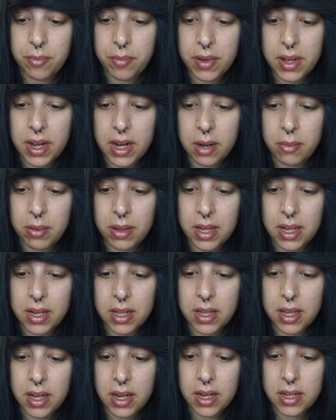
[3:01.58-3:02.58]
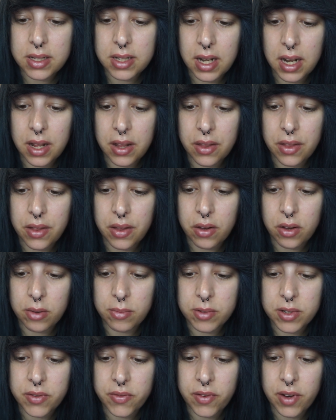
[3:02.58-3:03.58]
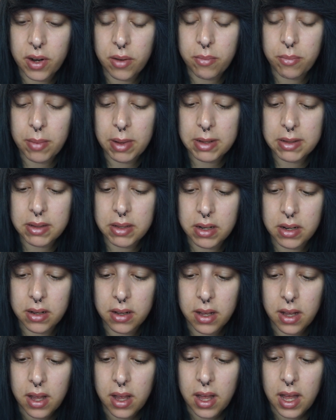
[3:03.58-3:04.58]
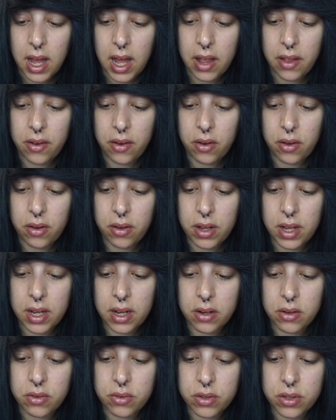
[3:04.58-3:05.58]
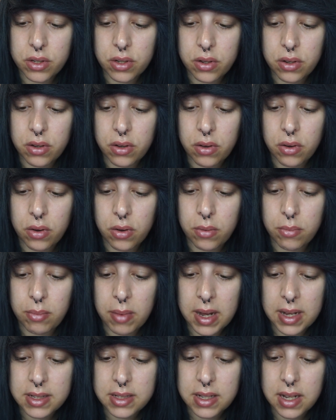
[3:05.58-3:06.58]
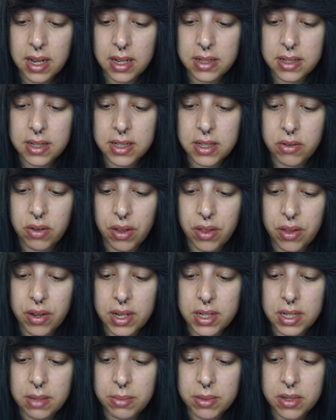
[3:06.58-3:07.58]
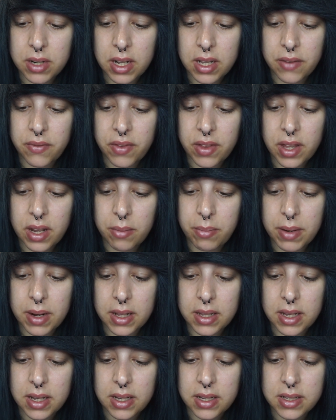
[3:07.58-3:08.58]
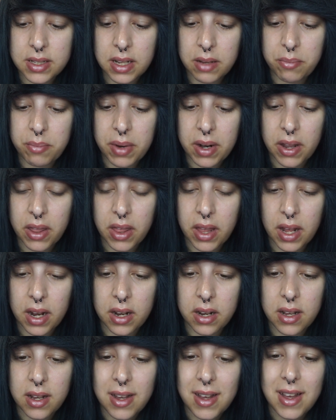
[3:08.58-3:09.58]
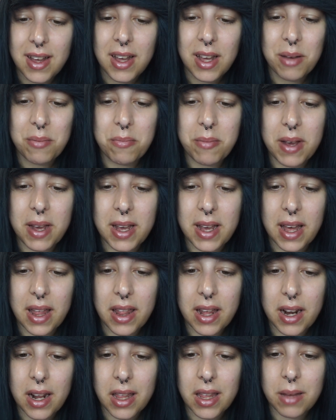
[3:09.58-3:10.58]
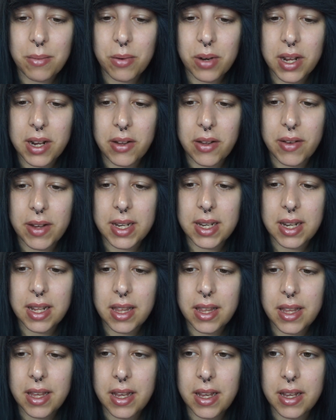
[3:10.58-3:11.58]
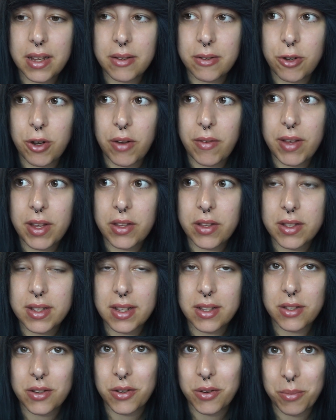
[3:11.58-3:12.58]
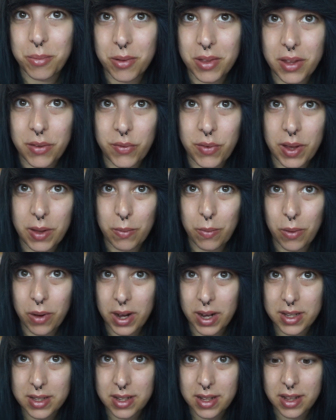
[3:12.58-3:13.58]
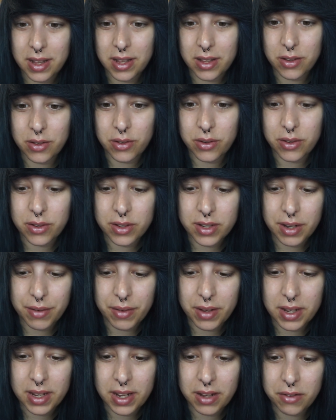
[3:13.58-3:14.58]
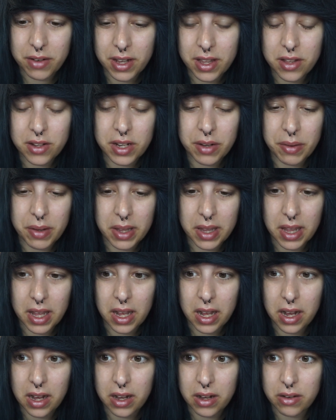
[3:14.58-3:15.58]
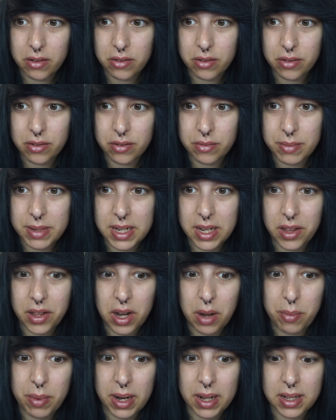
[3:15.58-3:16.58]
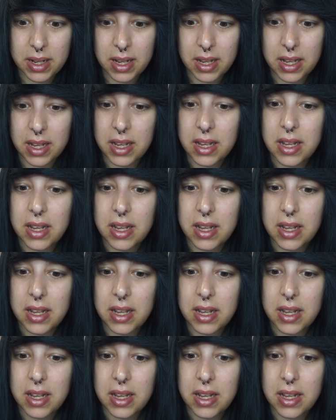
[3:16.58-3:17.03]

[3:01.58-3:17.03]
pueda repetirte en silencio, como si fuera un mantra hazlo incluso o más ante situaciones a personas difíciles para ti, sé imparcial. Me hace gracia porque lo bendice, lo he visto en tantos grupos de Facebook, gente diciendo te bendigo, que Dios te bendiga o bendiciones para ti.